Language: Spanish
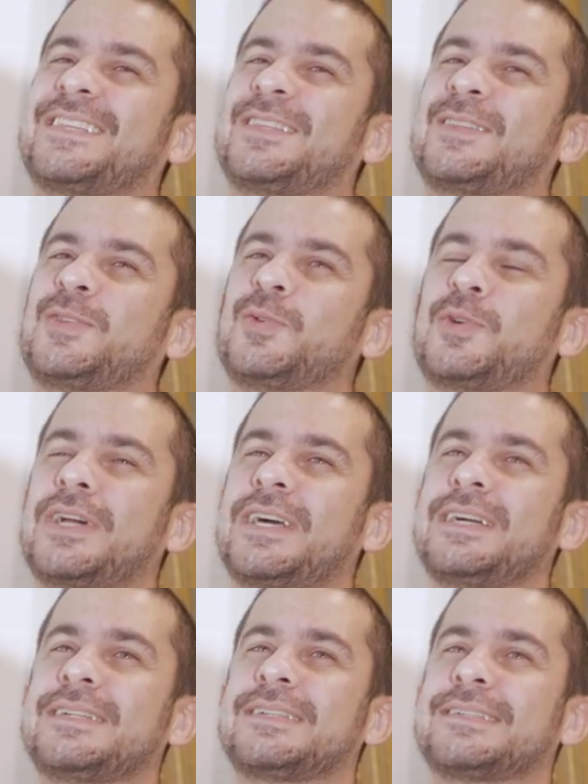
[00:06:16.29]
¿Tú
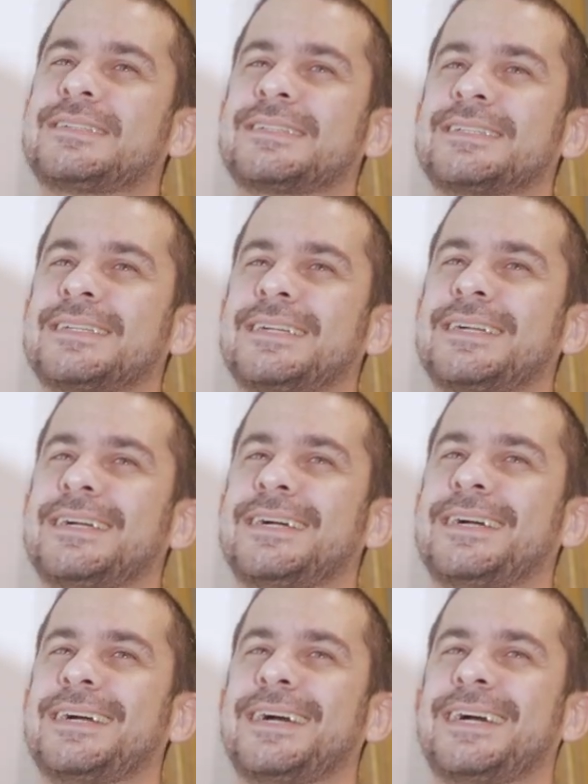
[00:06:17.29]
crees
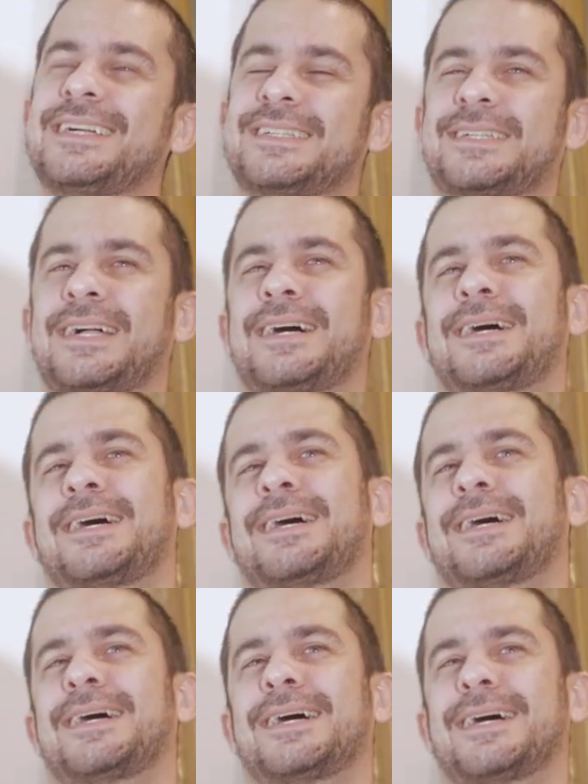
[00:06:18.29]

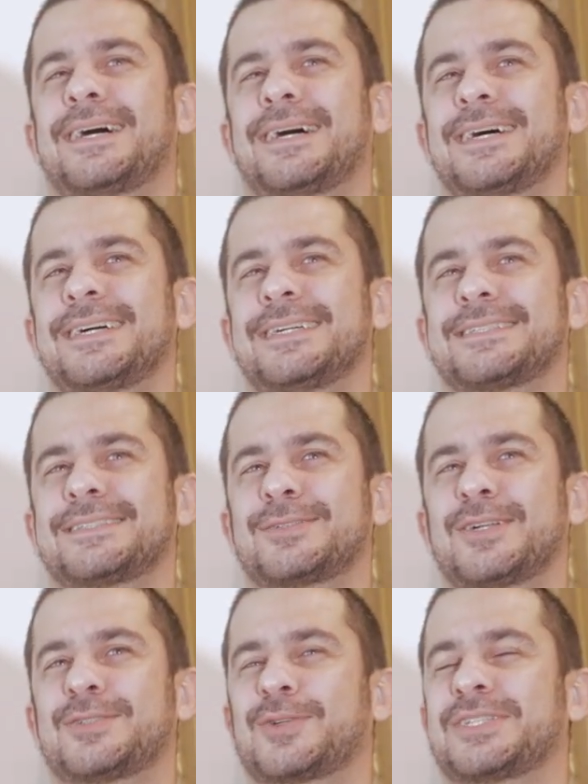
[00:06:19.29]
esa,
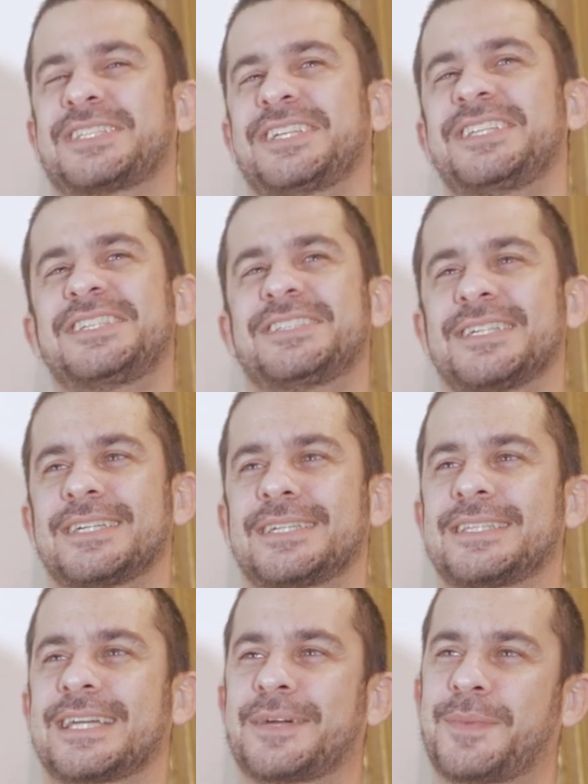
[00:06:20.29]
eso que se dice
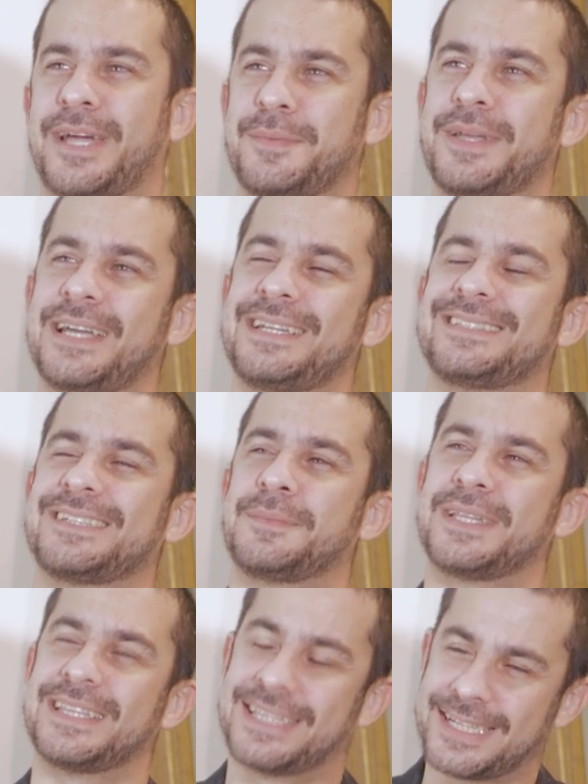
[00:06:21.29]
de que Miami es el
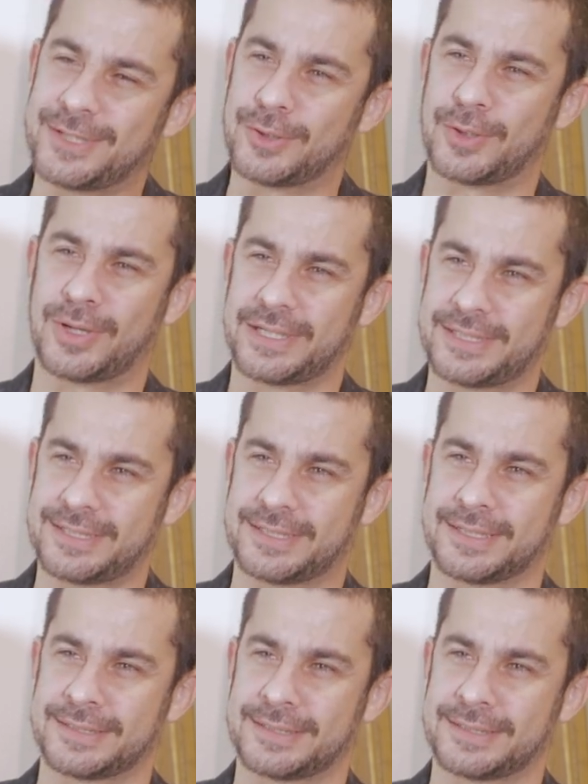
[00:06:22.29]
cementerio de los artistas?